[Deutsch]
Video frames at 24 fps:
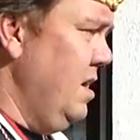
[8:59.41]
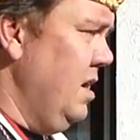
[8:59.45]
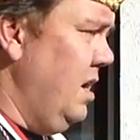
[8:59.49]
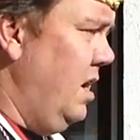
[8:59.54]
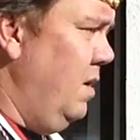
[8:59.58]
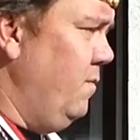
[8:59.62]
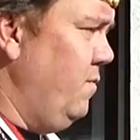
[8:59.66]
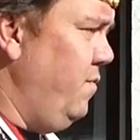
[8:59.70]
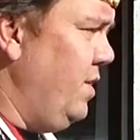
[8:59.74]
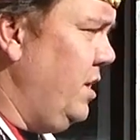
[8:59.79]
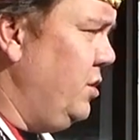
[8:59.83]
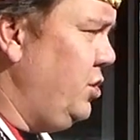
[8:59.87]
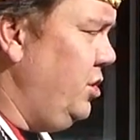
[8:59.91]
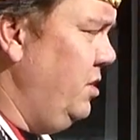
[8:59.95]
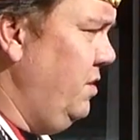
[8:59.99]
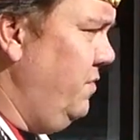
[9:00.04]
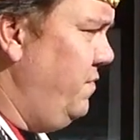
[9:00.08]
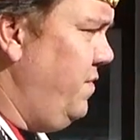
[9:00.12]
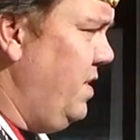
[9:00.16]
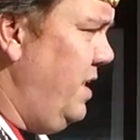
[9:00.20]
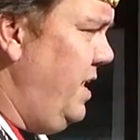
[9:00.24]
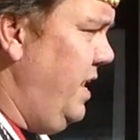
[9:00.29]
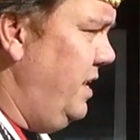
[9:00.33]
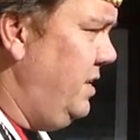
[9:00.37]
am Fasching
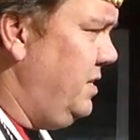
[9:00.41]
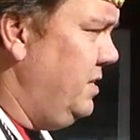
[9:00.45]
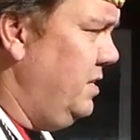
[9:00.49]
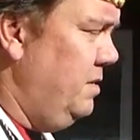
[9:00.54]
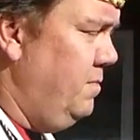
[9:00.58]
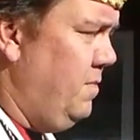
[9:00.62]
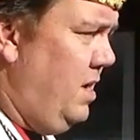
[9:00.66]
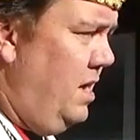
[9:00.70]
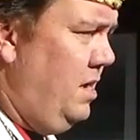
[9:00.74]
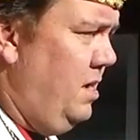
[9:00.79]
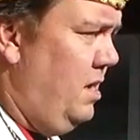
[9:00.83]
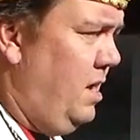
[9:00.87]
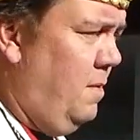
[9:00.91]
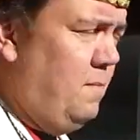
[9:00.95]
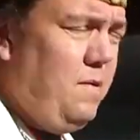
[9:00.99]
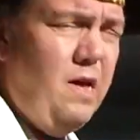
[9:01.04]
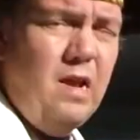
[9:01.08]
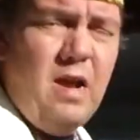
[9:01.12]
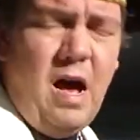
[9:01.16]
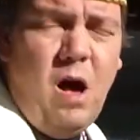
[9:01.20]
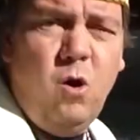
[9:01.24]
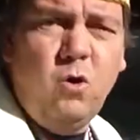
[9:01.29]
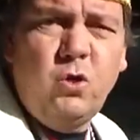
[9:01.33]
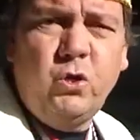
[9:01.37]
verletzt. Ich meine, ich habe ja
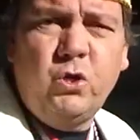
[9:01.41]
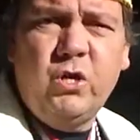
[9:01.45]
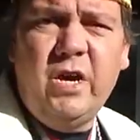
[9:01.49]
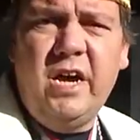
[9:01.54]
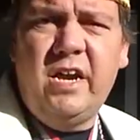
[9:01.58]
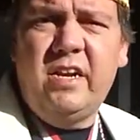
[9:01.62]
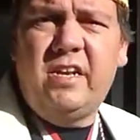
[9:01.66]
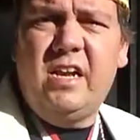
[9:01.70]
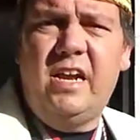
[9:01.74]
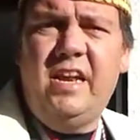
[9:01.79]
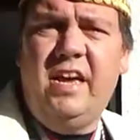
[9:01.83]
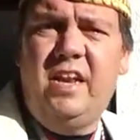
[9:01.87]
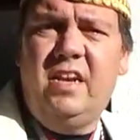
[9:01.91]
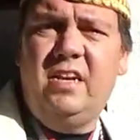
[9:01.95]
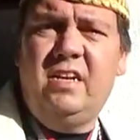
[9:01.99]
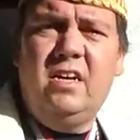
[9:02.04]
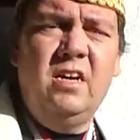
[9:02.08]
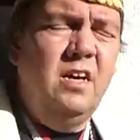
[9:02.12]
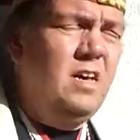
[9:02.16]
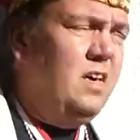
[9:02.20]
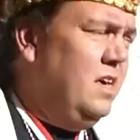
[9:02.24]
da auch so ein Talent.